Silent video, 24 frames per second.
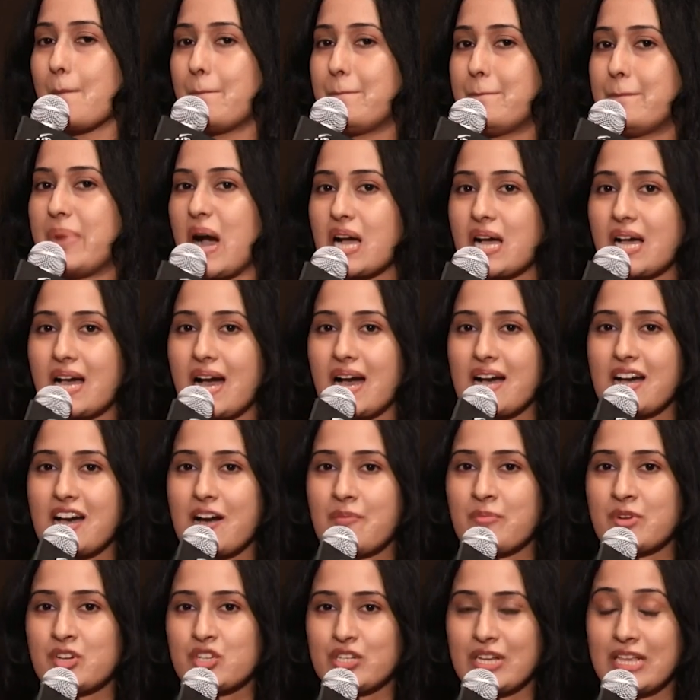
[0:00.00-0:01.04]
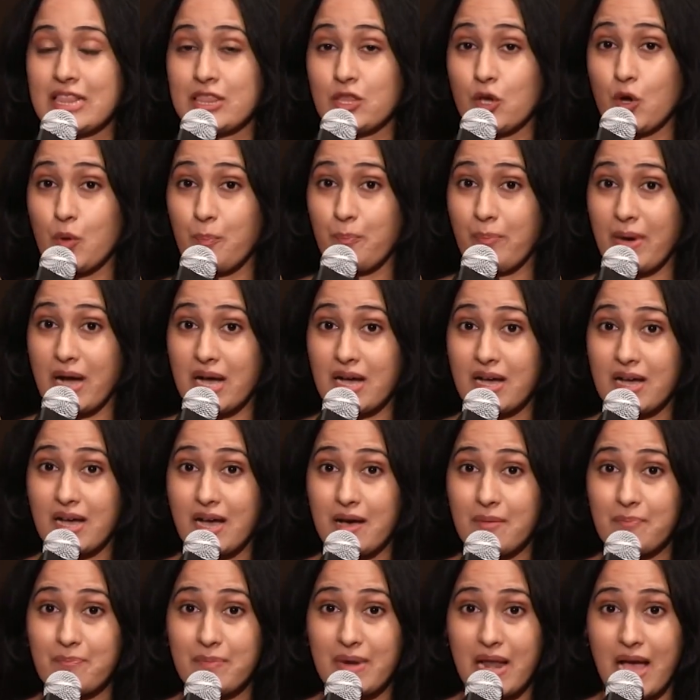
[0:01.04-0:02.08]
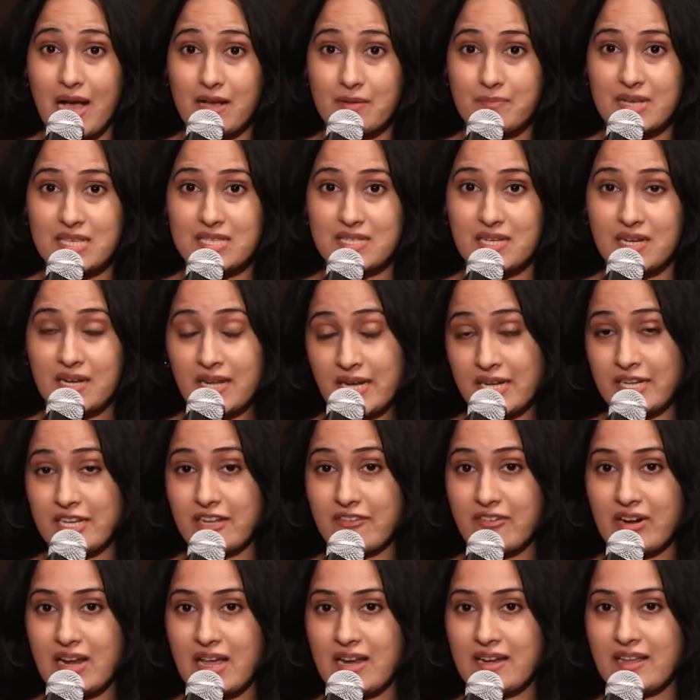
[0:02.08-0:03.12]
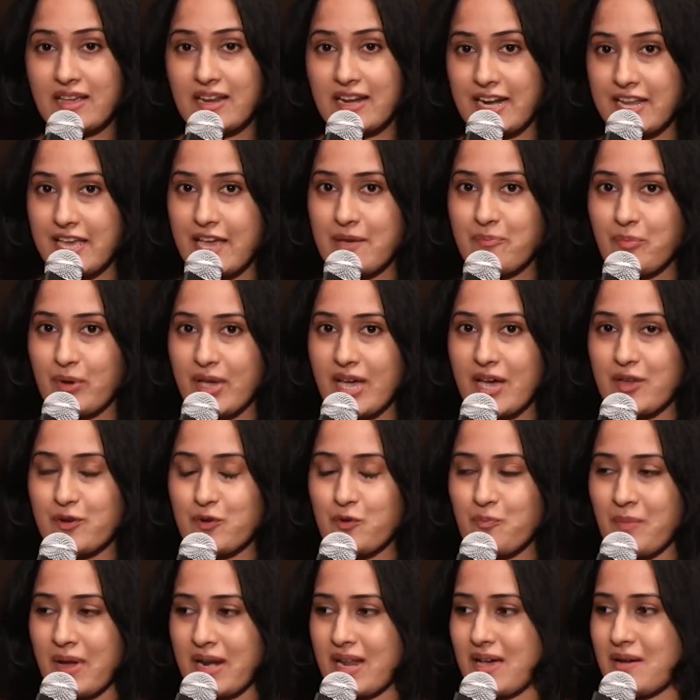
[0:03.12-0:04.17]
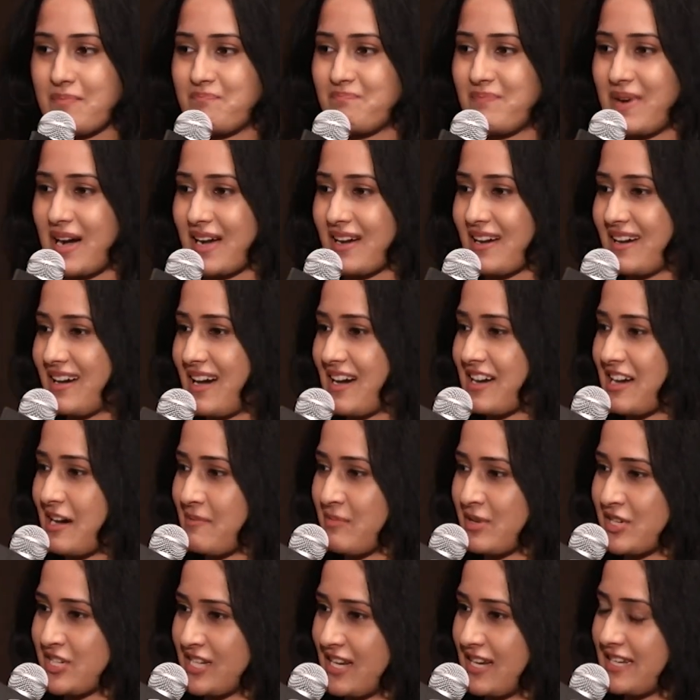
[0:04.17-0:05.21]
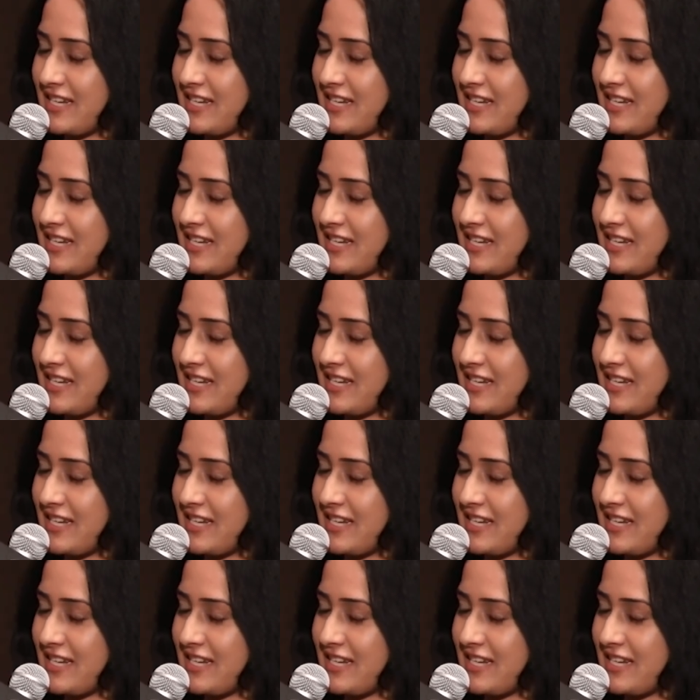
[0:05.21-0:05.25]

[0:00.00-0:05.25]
పక్కా కమర్షియల్ తో పక్కా బ్లాక్ బస్టర్ హిట్ ఇవ్వడానికి రెడీ అయిపోయారు మన పక్కా కమర్షియల్